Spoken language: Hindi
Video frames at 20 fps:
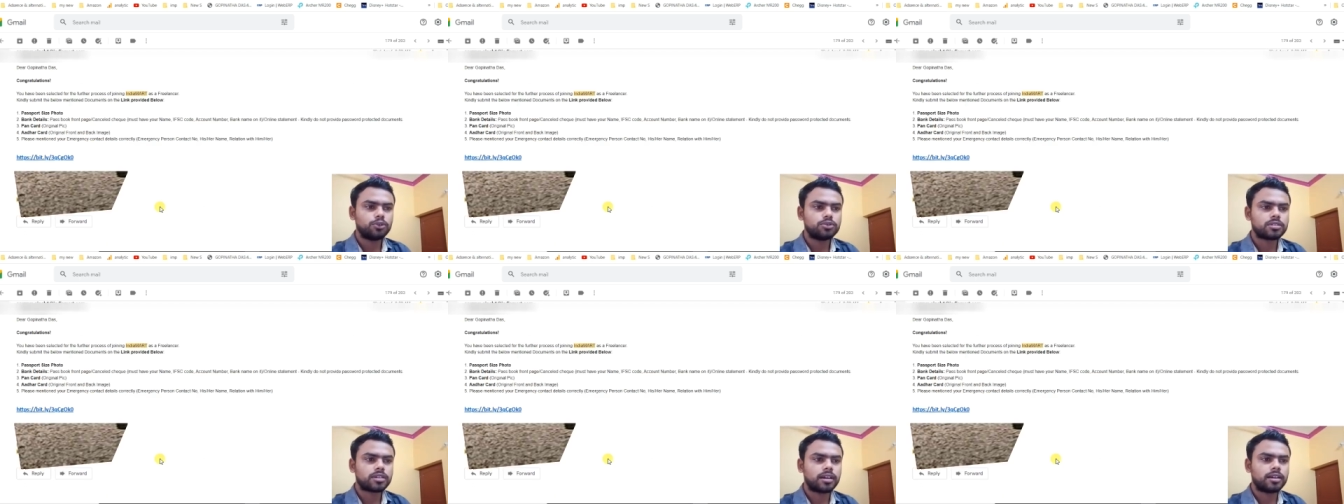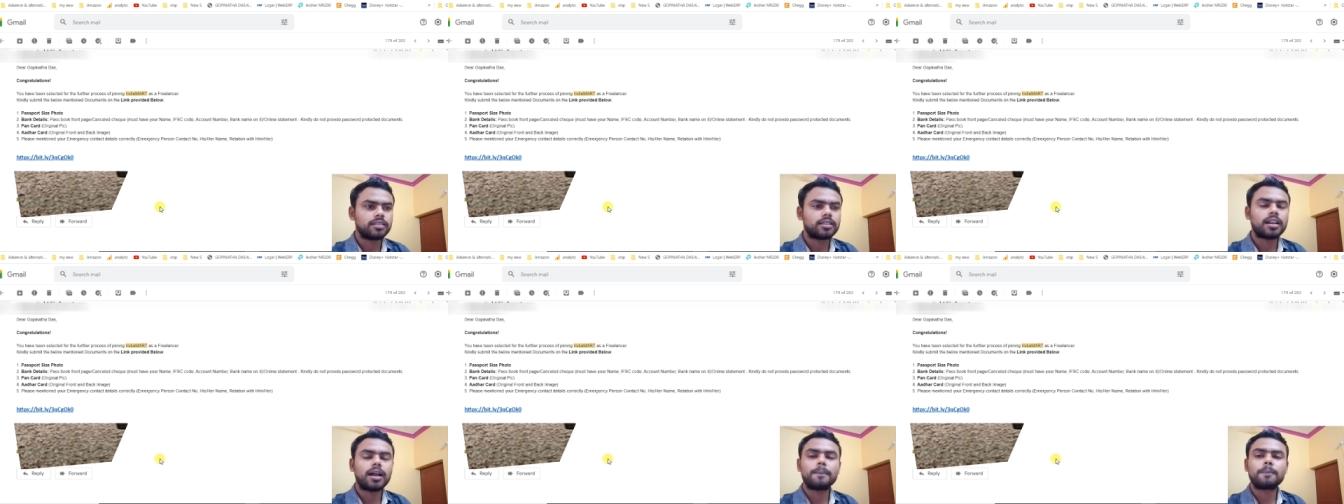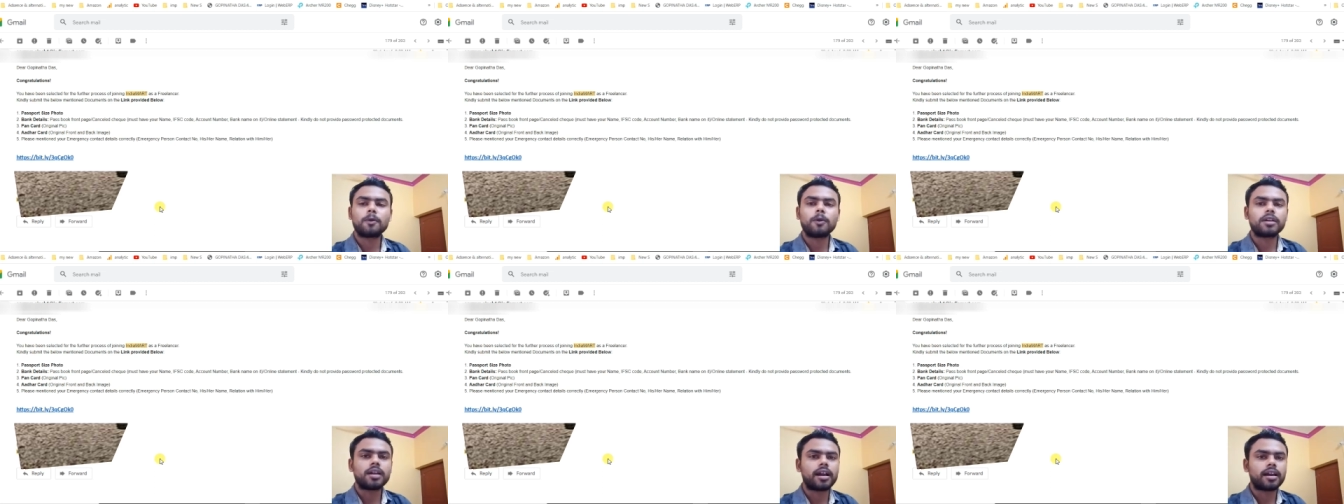उसके अंदर
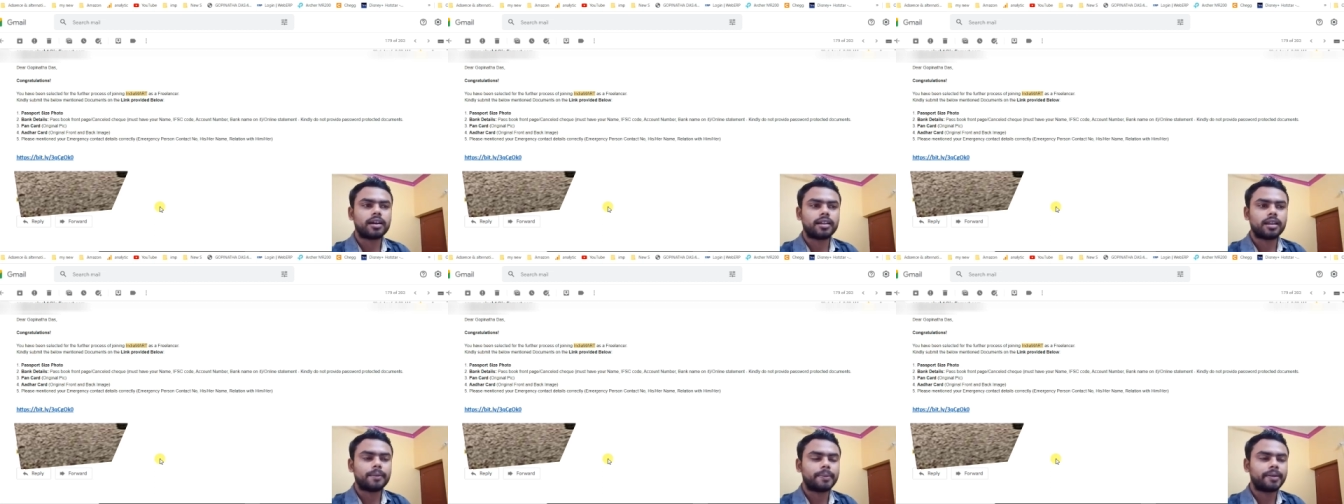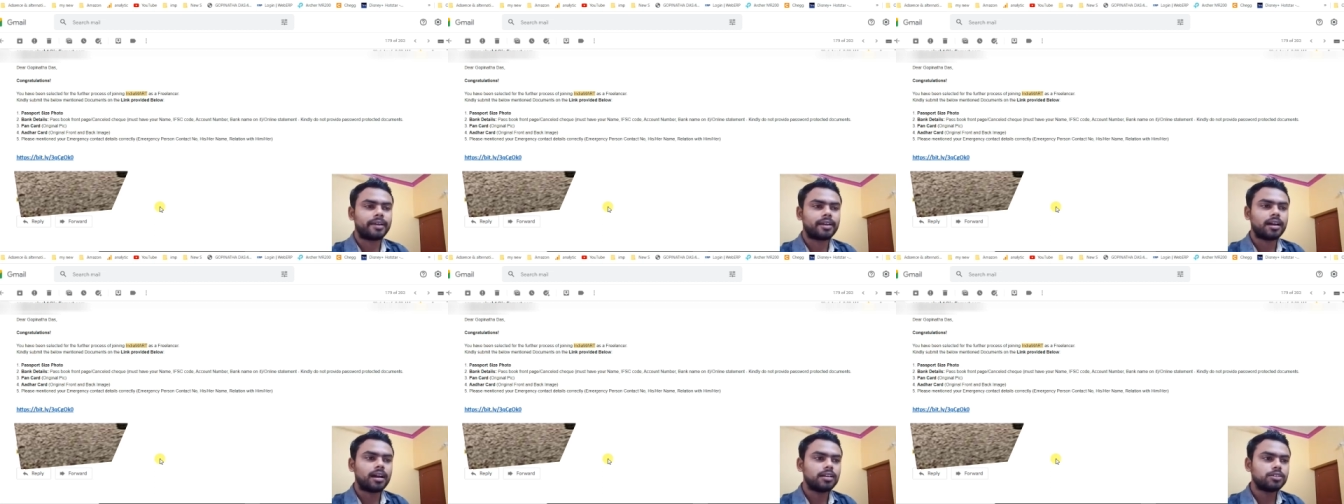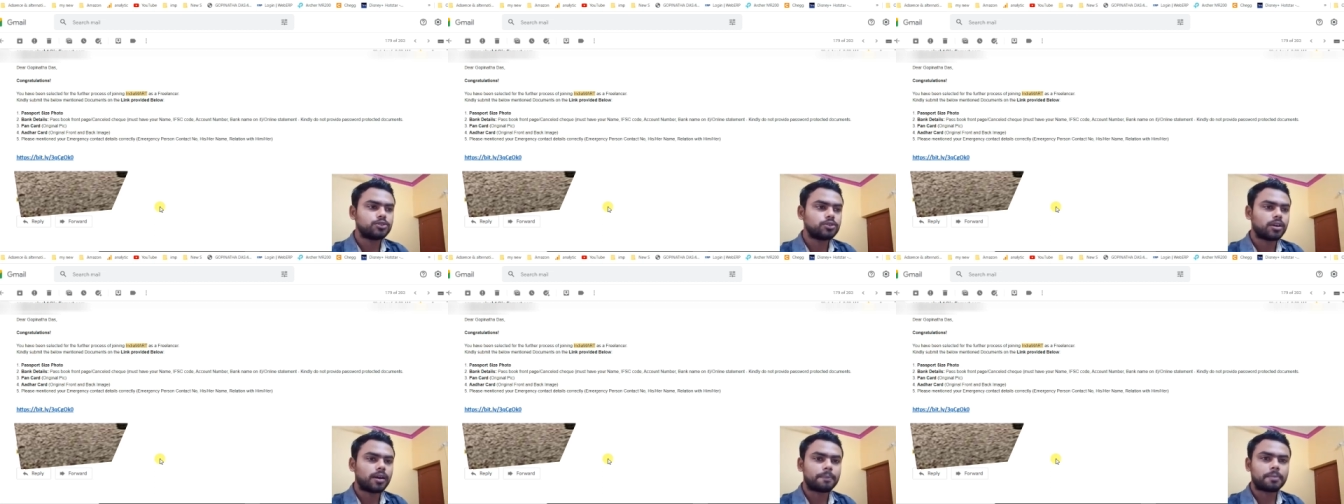आपको क्या करना पड़ेगा
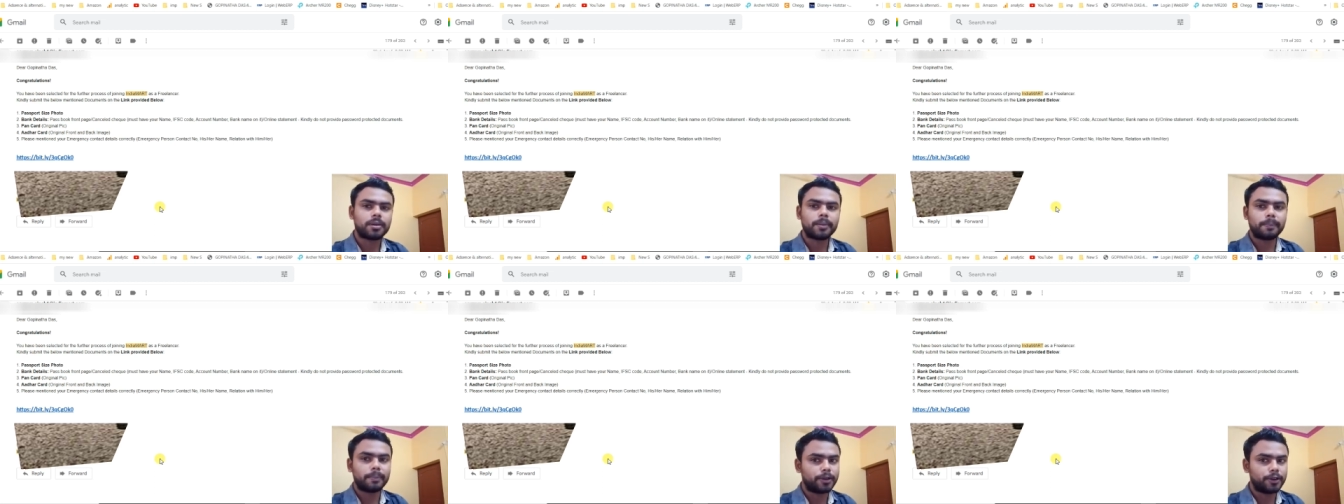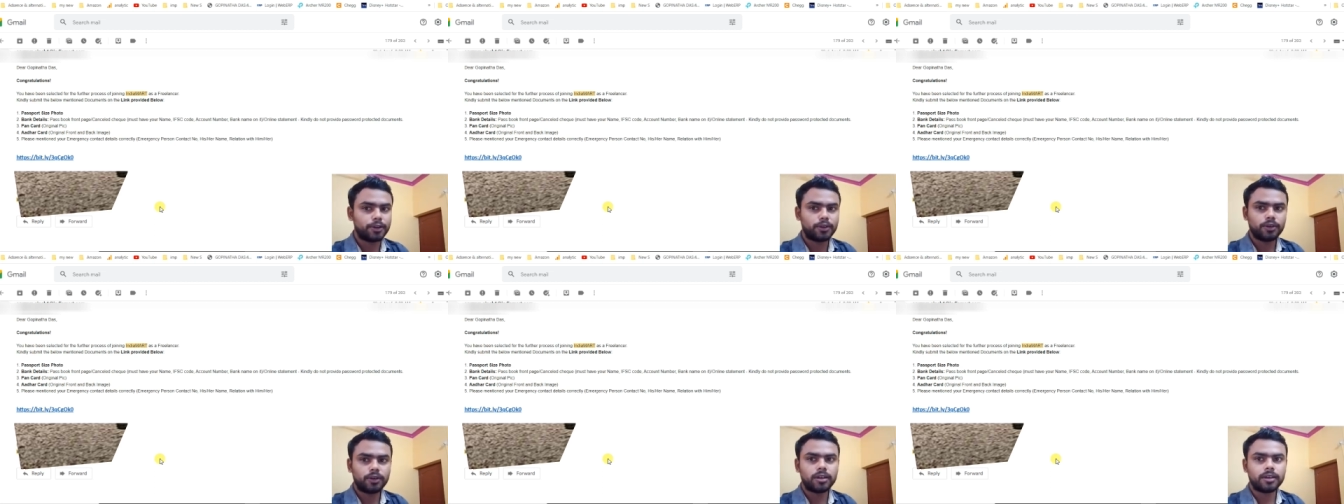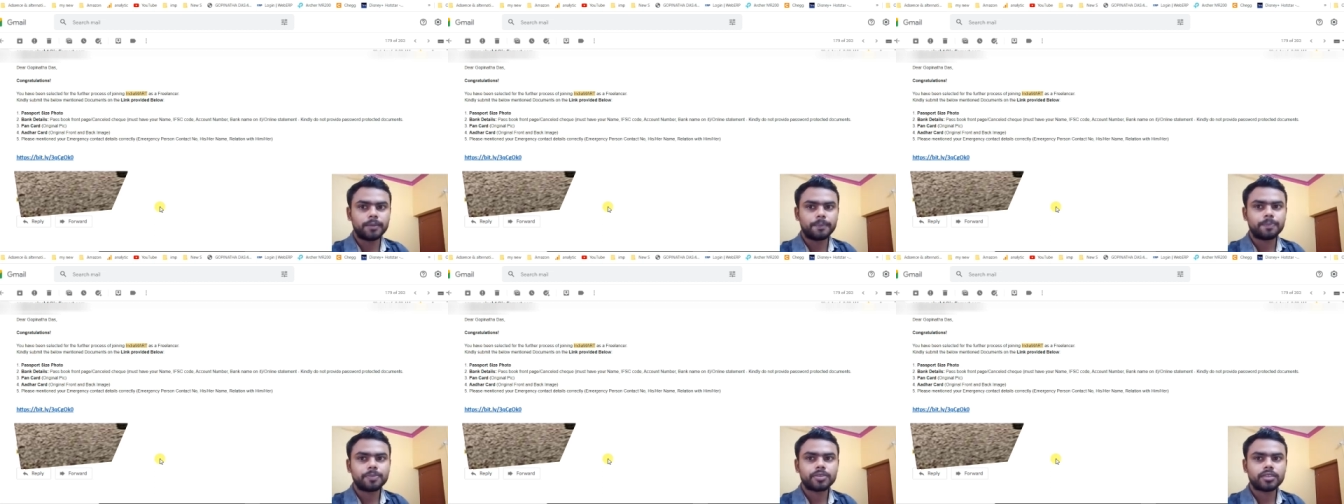जो आपकी वीडियो
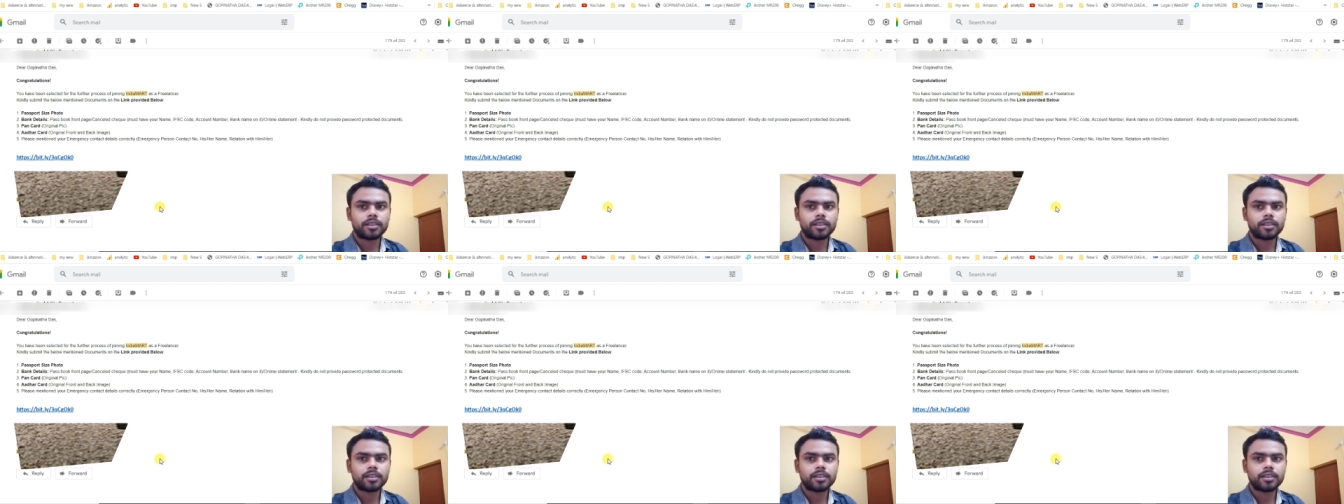है